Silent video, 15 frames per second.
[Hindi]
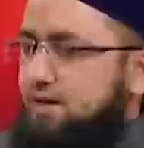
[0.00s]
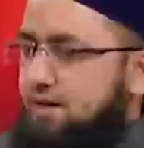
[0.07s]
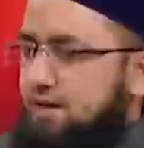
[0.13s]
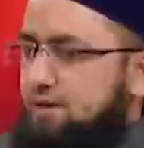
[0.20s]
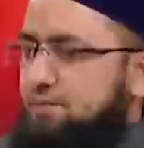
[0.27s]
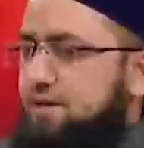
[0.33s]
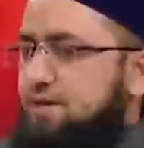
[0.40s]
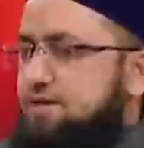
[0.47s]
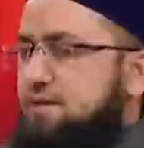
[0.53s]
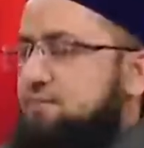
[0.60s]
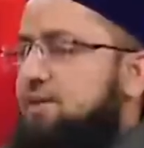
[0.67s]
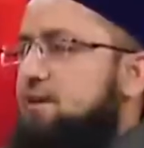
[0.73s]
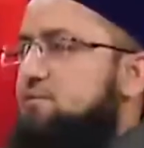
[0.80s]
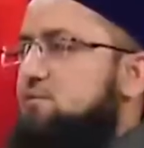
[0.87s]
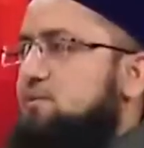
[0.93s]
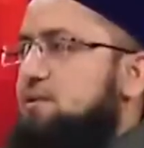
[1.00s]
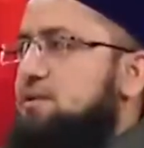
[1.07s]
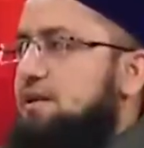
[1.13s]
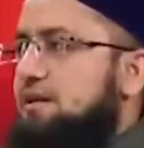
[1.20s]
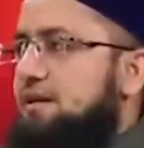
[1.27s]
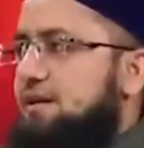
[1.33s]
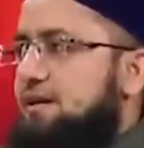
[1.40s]
खाने पीने से अपने आप को
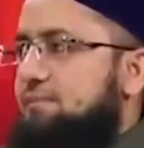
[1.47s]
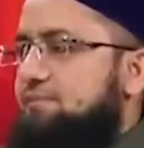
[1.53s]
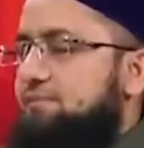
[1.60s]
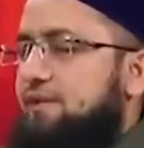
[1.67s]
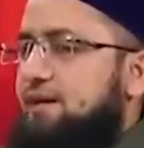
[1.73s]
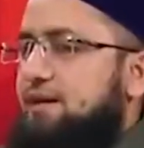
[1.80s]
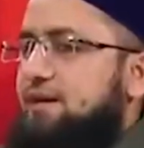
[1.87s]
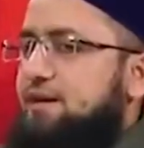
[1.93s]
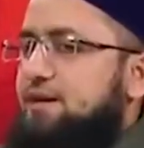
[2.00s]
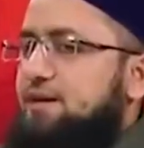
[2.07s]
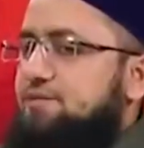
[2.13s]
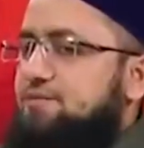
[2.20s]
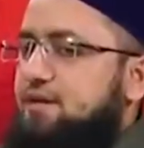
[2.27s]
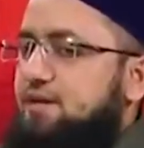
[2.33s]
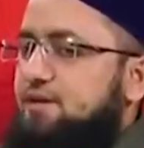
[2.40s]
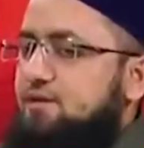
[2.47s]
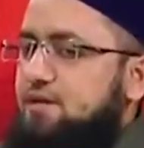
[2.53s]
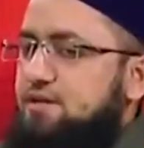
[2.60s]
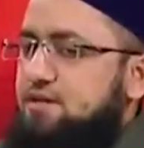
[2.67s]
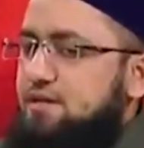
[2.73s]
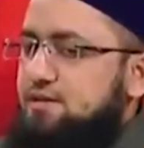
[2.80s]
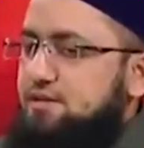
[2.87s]
बचाना है क्या बात नफसानी
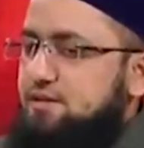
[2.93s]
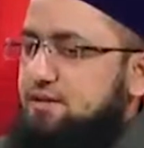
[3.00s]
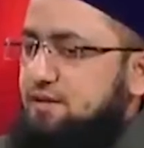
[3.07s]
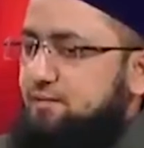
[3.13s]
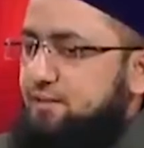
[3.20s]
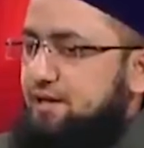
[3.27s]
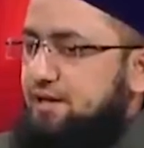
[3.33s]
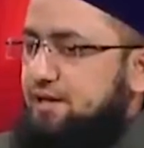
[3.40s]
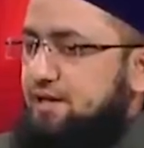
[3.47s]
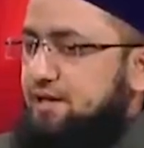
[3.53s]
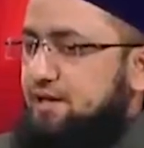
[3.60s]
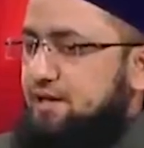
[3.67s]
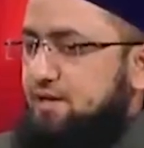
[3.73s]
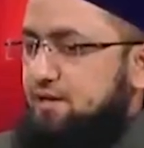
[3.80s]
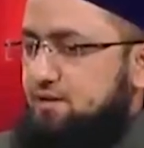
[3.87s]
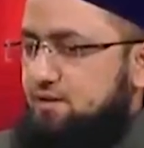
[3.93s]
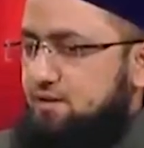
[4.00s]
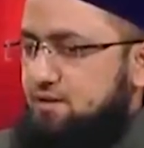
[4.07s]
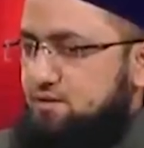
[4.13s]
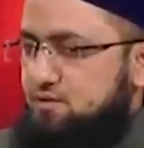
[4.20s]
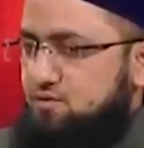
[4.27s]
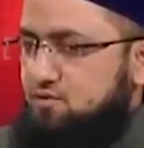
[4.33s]
ख्वाहिशात की तकमील के लिए
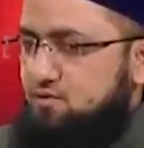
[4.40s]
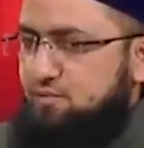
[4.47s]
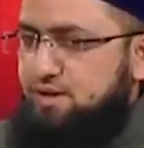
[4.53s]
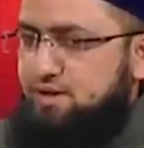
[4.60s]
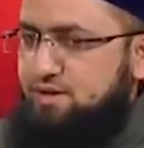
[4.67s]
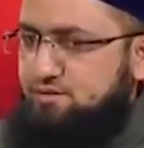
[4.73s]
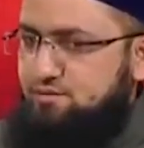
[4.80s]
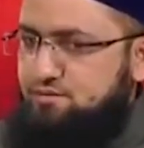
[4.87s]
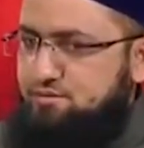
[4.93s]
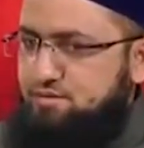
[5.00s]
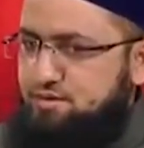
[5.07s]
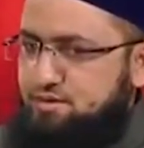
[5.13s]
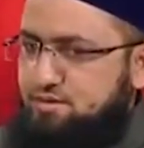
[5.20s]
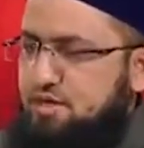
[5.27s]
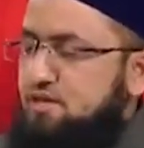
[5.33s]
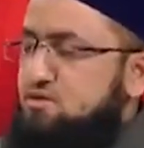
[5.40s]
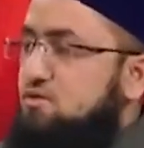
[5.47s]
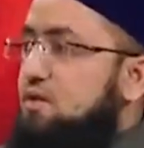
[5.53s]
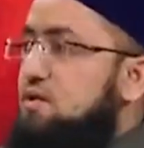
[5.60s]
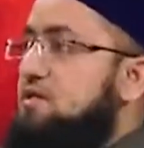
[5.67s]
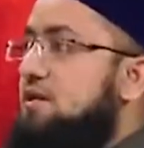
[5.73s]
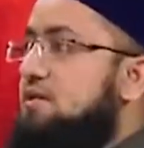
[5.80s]
जो भी जायज़ व
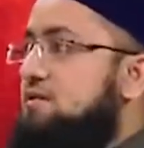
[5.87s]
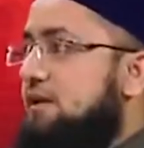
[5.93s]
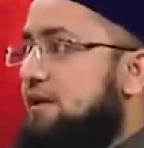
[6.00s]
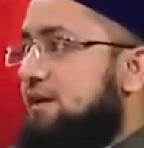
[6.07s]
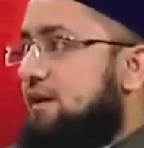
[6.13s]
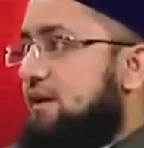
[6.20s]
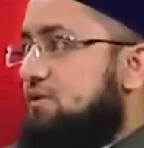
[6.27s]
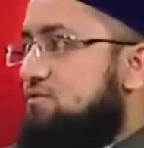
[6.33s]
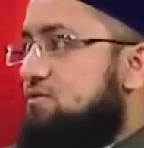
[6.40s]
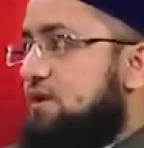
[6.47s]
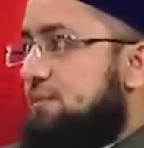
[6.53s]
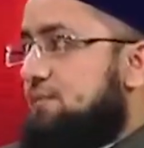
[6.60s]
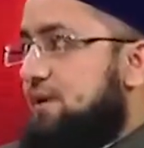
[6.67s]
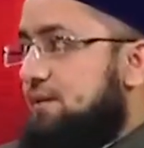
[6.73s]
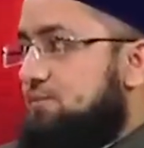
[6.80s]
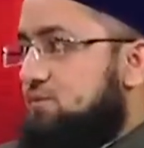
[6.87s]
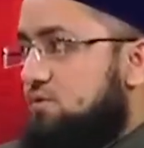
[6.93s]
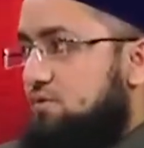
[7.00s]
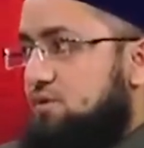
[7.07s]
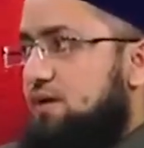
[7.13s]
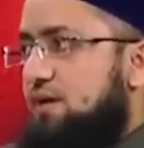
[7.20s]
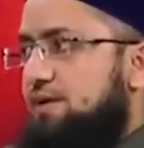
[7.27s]
नाजायज़ तरीके हैं उससे हम्म। अपने आप को
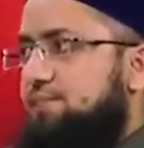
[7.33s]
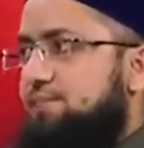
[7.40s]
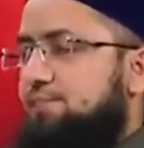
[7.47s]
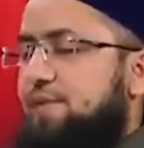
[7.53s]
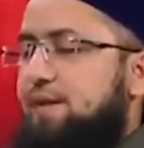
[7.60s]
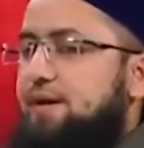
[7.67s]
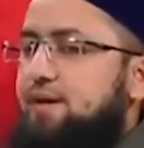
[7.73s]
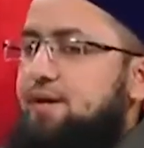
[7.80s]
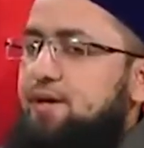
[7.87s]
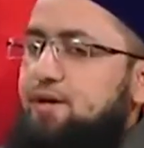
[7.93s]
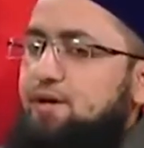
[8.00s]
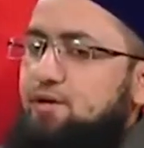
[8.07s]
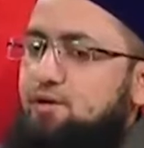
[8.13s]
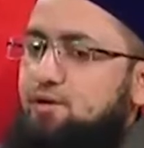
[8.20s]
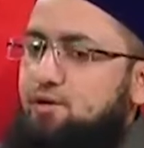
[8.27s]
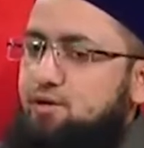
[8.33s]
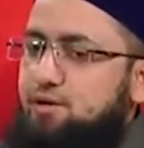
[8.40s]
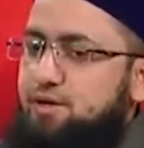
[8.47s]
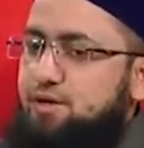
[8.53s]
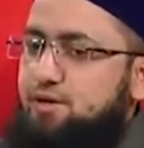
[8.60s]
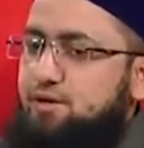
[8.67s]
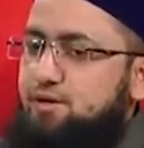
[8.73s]
रोकना है
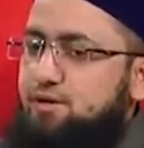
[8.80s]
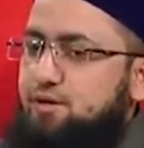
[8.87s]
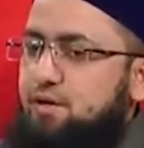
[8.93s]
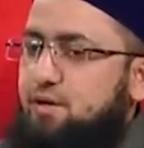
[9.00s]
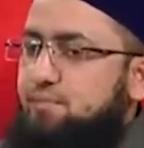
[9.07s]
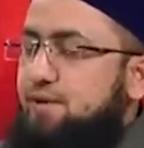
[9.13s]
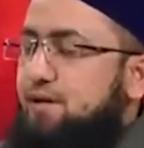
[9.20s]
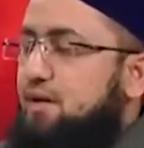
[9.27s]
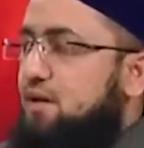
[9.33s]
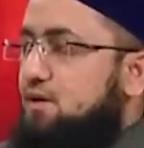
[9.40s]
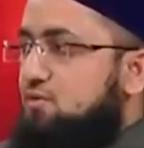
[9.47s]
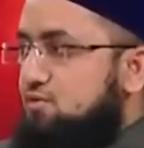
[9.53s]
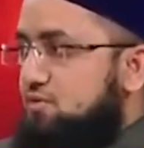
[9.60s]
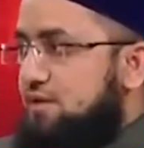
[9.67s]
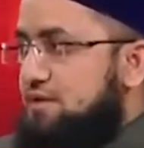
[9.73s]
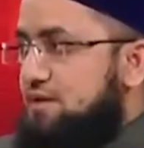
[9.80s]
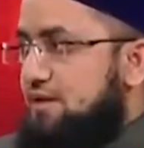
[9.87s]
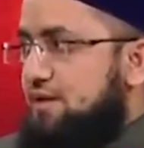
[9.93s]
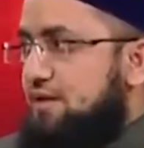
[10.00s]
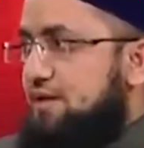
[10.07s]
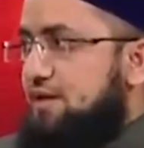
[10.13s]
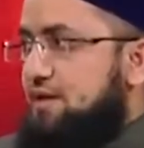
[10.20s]
और अपनी आँखों के
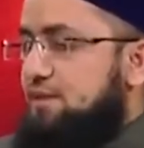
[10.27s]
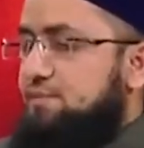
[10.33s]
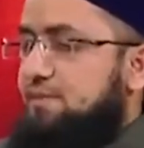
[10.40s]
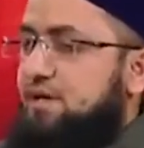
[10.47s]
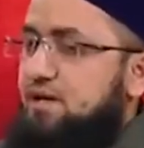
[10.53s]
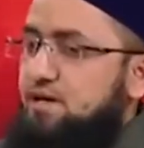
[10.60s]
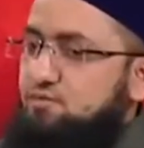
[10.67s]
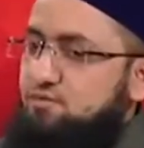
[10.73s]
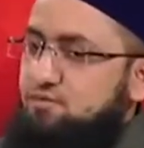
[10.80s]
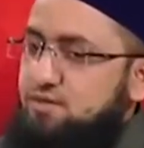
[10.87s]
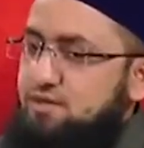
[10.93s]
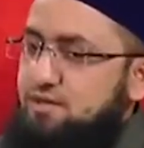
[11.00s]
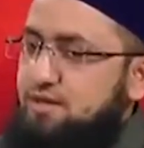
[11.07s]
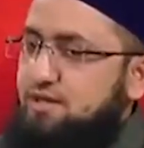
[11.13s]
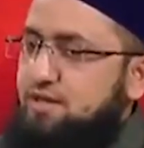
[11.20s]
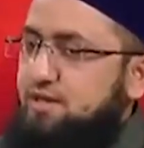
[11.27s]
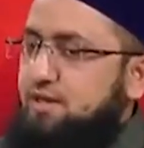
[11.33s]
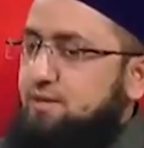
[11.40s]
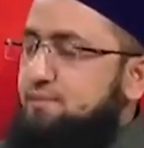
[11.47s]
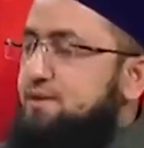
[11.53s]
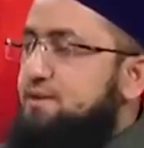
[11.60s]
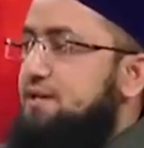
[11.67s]
ज़रिए अपने हाथों के ज़रिए
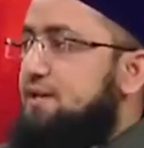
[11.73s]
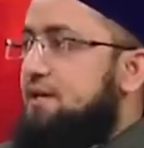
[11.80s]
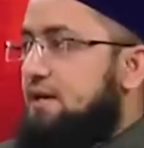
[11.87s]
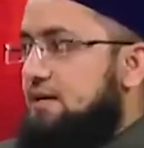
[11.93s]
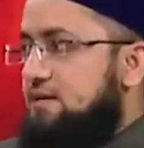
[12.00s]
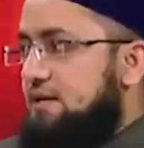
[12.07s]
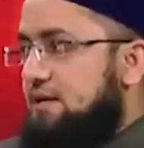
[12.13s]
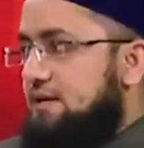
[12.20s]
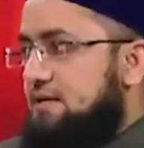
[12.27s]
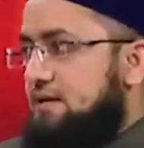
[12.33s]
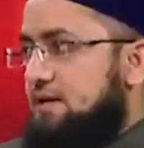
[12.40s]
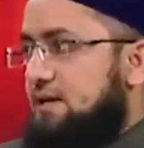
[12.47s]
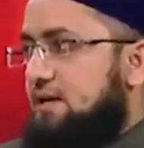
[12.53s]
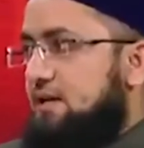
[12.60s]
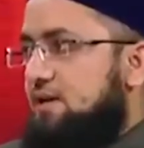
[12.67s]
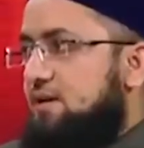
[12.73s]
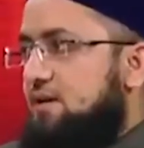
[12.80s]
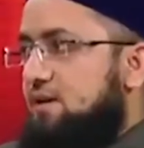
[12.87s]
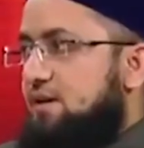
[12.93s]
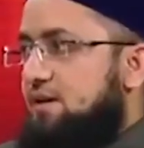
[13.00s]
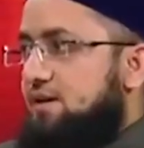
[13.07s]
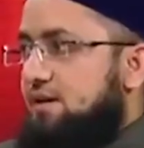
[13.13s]
अपने दीगर अज़ा के ज़रिए
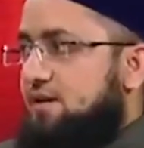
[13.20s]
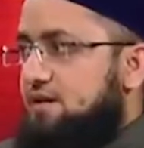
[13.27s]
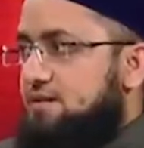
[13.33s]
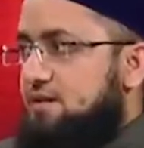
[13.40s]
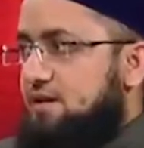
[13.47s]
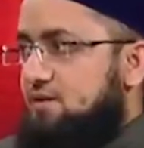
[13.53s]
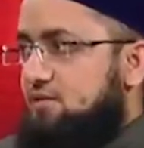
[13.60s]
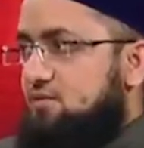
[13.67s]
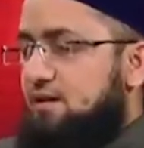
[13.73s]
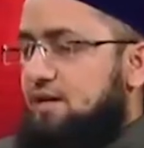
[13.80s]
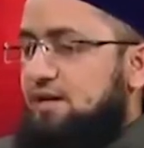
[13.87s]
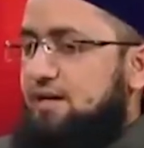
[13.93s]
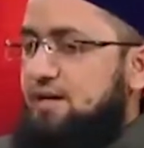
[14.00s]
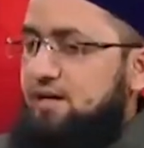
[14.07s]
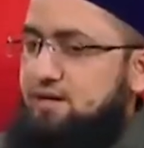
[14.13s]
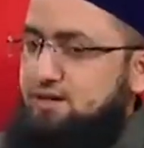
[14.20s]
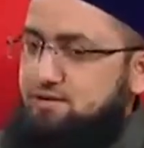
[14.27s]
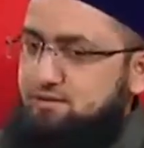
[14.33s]
इंसान गुनाह के